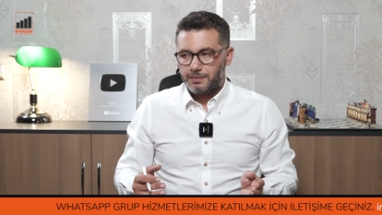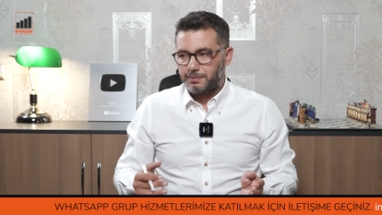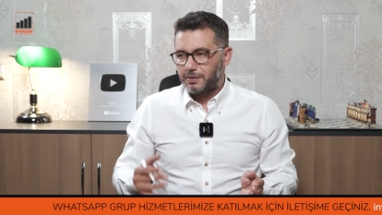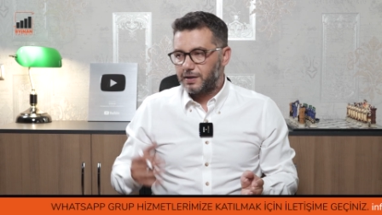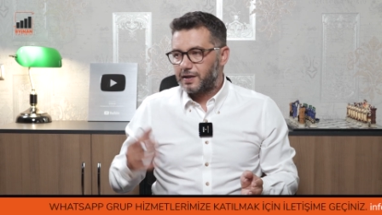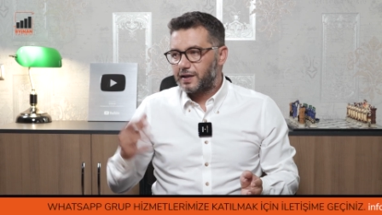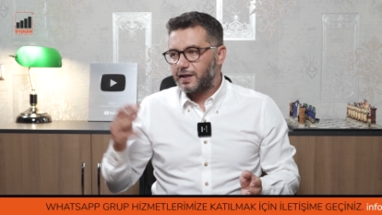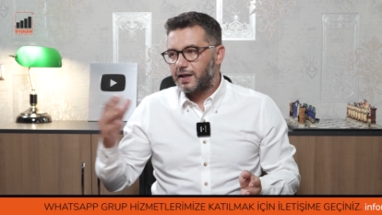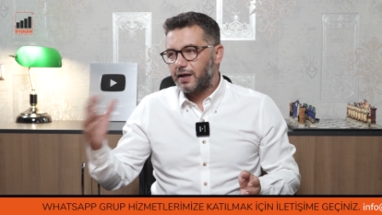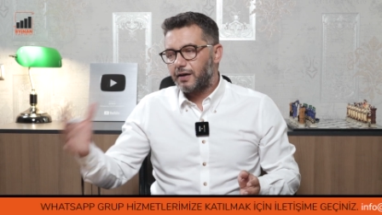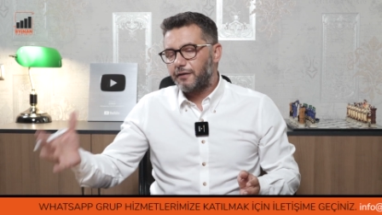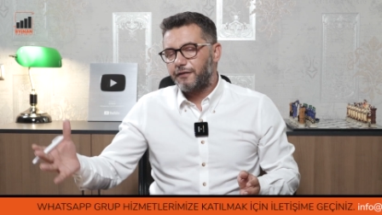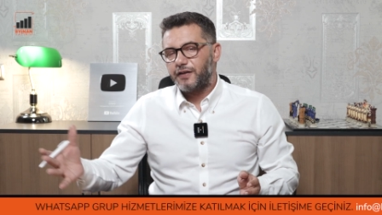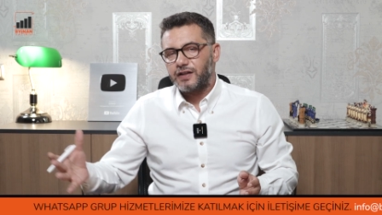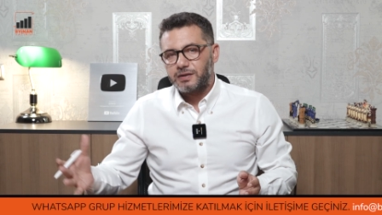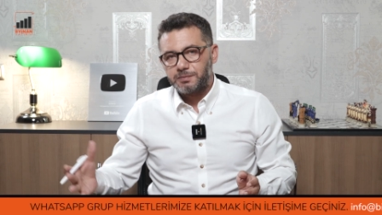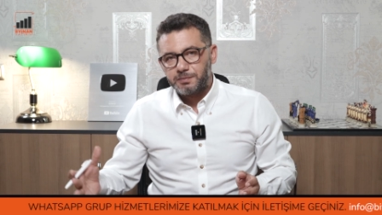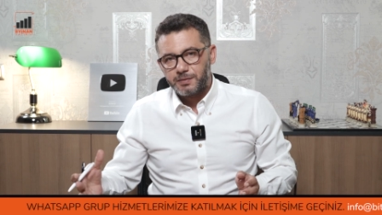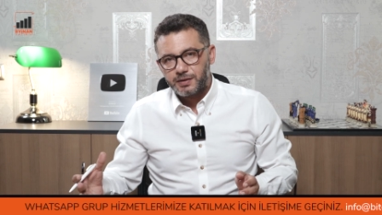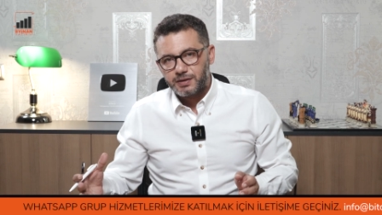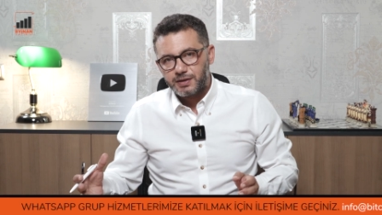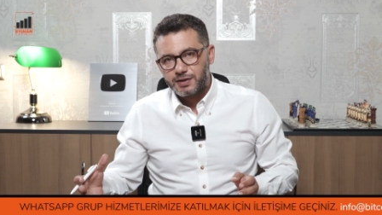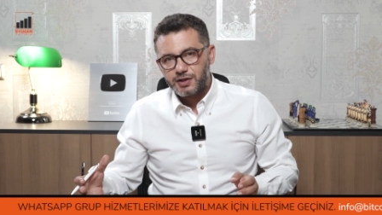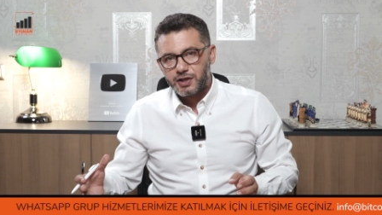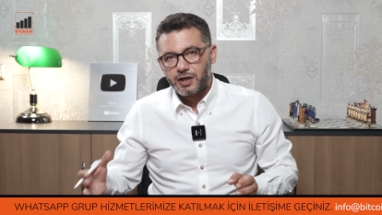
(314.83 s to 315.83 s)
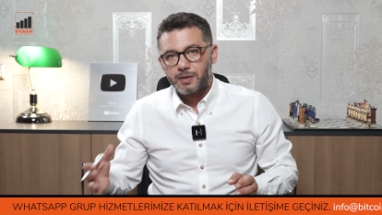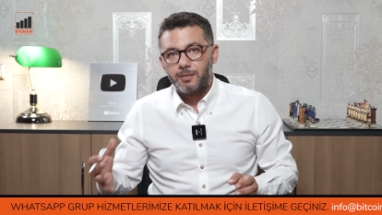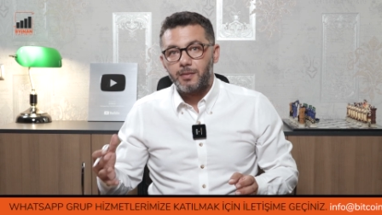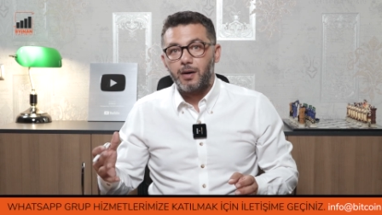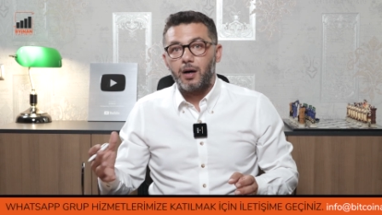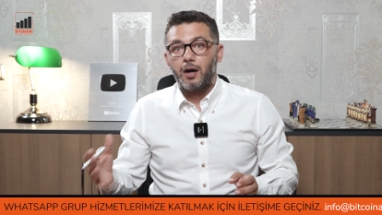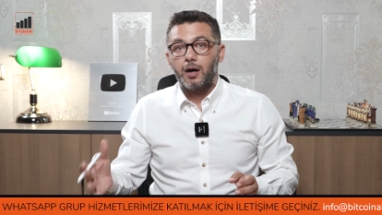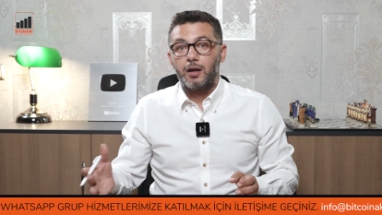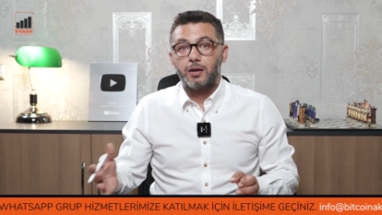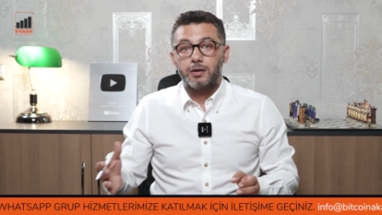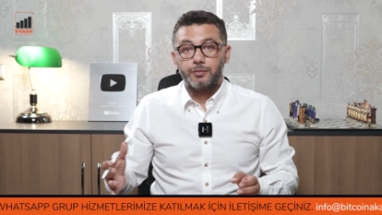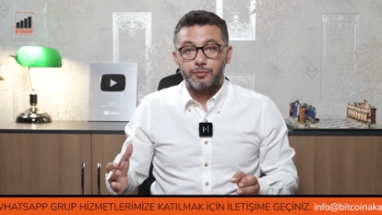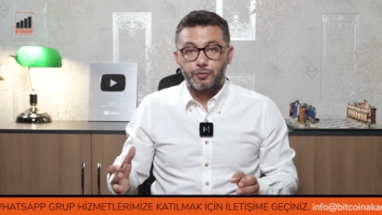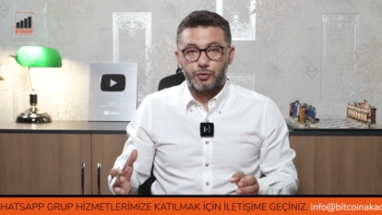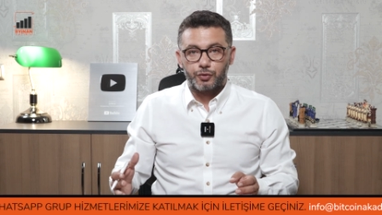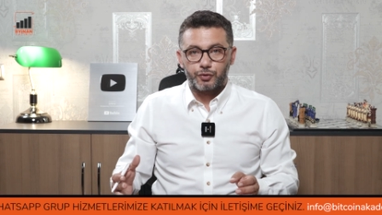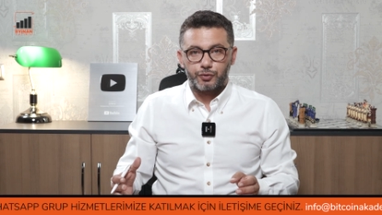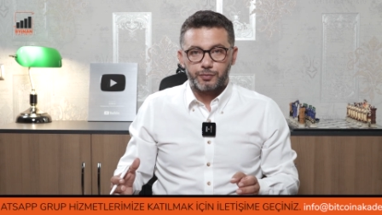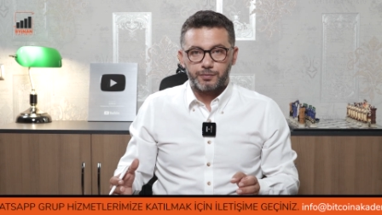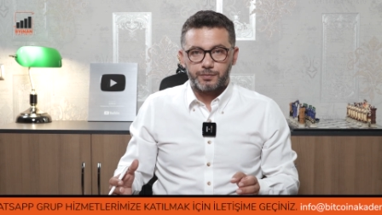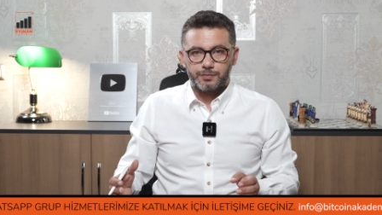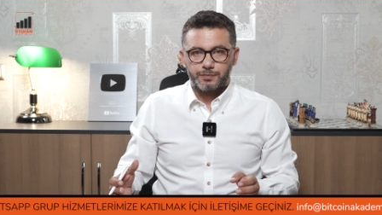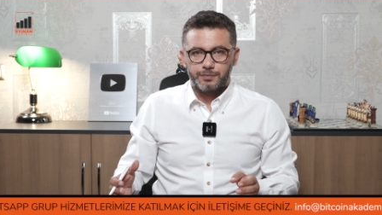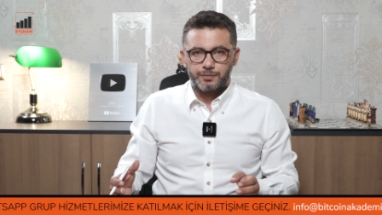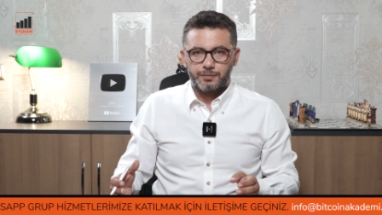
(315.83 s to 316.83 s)
Bir kıyafet mi alacağım?
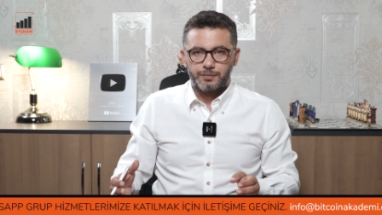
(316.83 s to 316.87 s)
Almıyorum.